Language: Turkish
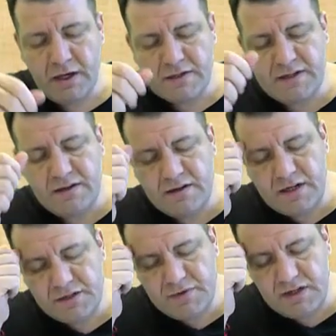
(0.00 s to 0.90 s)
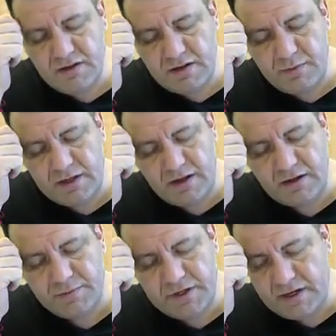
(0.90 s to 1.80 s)
Silindirin hacmi neydi? Taban
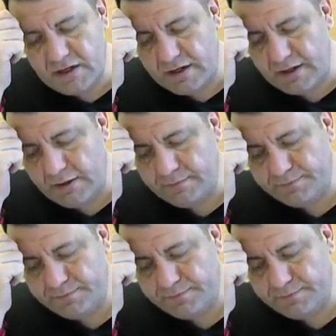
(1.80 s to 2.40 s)
alanı pi r kare